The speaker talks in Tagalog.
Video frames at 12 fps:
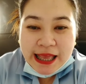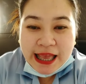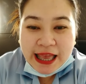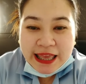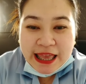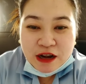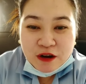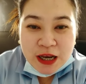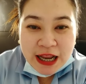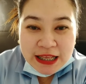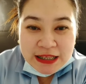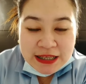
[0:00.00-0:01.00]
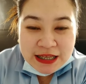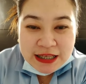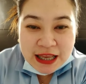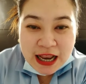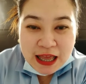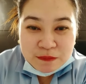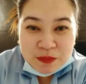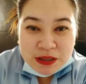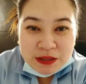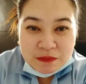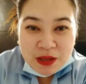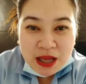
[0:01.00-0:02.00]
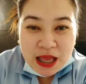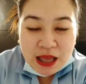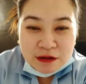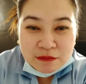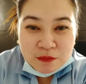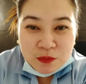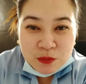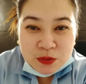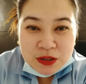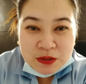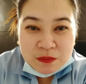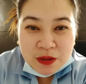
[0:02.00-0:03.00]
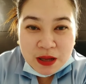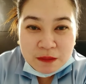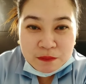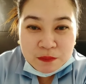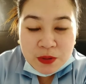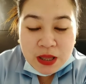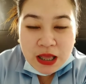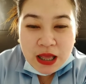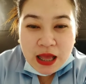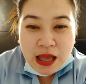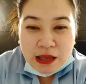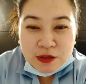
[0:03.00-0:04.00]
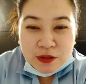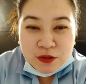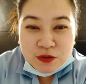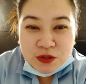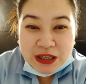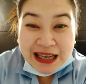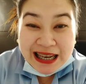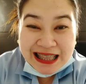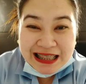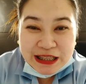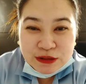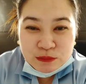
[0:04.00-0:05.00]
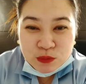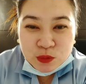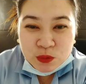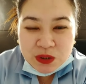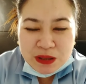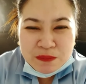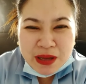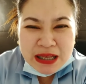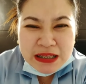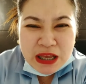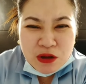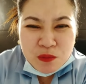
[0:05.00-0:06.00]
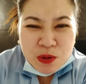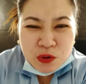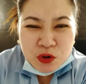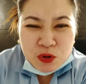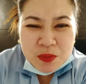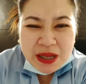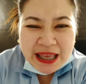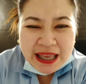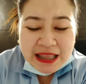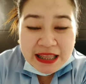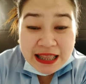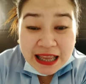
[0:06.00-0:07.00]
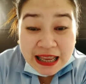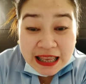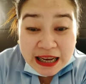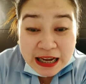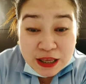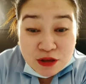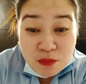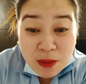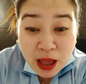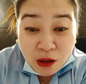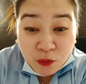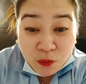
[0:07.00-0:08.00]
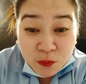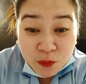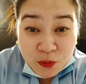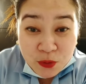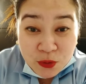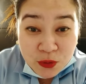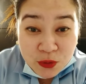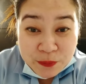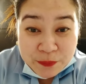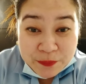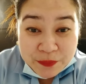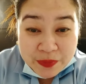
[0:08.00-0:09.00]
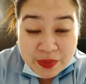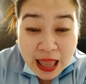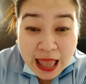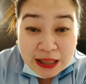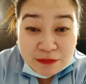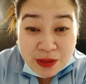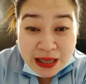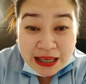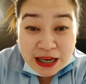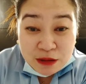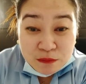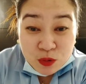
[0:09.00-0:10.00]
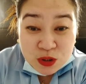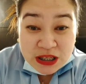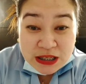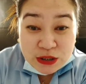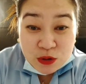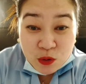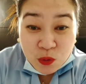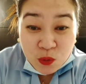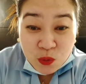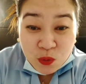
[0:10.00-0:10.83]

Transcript: Ayan. Oy, Lenzi, salamat sa mga ano mo, sa mga ano yun, inedit mo. Hindi pa kasi ko marunong mag-edit. Naririnig nyo ba ako? Kahit mahina yung boses ko.